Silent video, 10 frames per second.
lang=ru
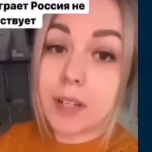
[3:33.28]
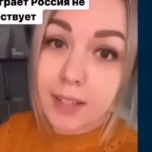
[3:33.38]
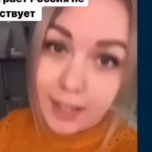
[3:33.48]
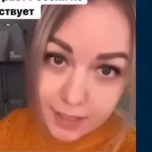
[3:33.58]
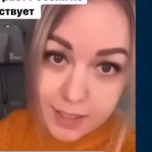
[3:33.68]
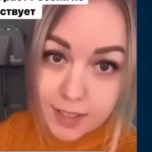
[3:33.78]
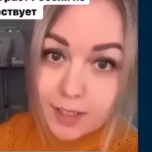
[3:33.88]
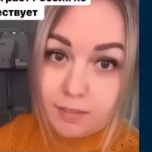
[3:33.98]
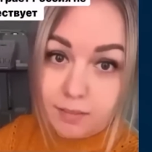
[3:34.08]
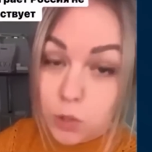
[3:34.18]
где проиграет
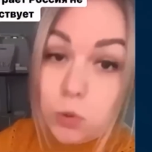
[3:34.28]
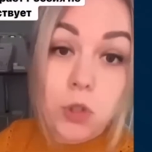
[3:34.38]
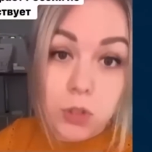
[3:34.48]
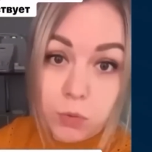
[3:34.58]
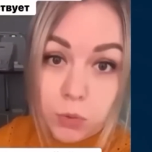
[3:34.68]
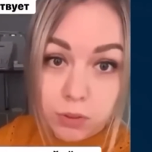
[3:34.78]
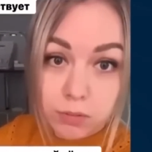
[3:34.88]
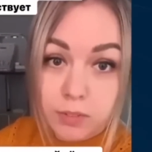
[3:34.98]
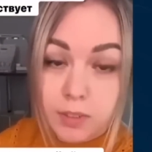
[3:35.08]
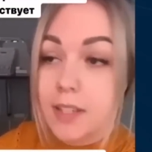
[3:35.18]
Россия, не
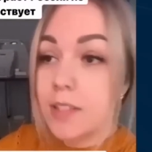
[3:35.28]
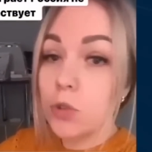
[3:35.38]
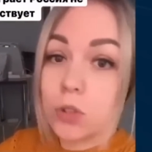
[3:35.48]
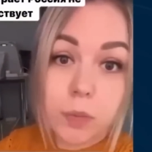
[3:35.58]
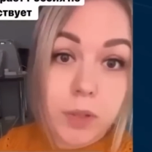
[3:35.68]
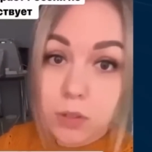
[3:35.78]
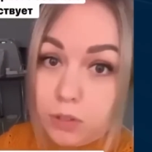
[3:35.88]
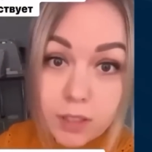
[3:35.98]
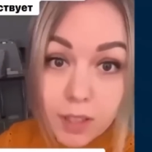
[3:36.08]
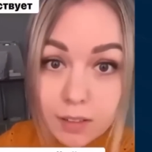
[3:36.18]
существует. Если что-то
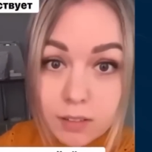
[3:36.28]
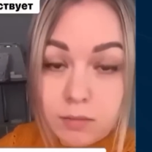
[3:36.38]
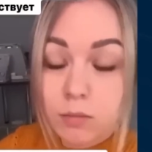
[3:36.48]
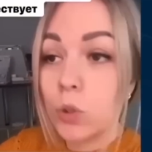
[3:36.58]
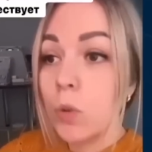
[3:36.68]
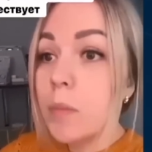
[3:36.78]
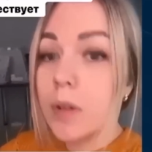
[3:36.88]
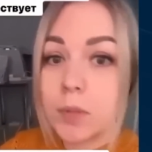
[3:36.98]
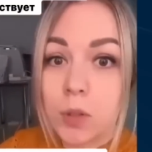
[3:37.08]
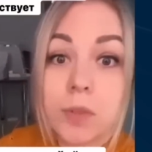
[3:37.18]
пойдет не так, то
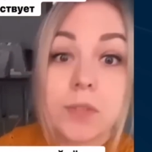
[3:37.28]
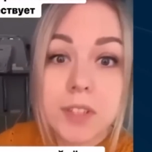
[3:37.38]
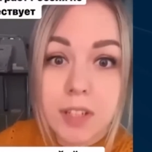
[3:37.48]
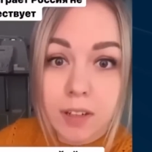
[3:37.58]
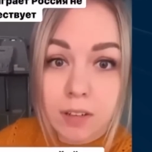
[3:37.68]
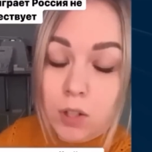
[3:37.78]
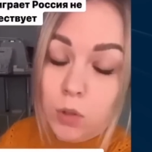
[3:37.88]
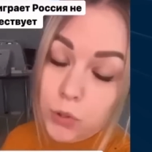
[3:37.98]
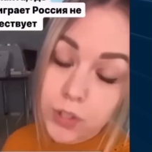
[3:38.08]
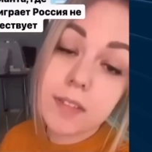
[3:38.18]
мы помнем все.
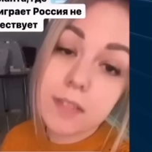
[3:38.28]
Уж